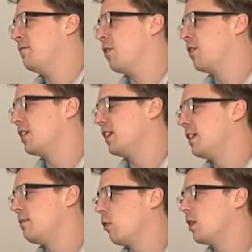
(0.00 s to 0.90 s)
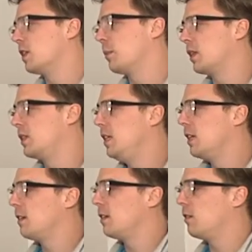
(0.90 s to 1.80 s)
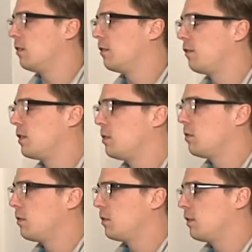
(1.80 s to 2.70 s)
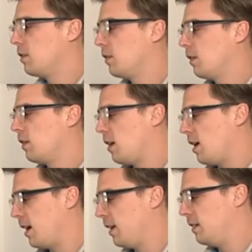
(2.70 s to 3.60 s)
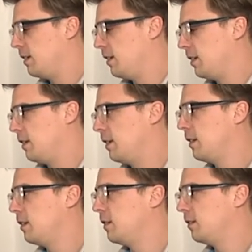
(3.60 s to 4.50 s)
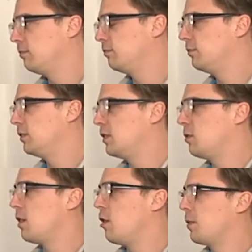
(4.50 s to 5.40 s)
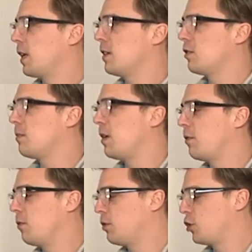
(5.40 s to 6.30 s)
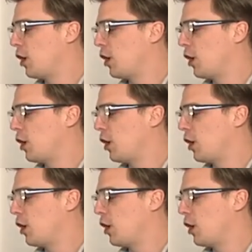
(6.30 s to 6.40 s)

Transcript: wollte ich neu interpretieren und versuchen, eine, so einen Raumtrenner zu bauen ohne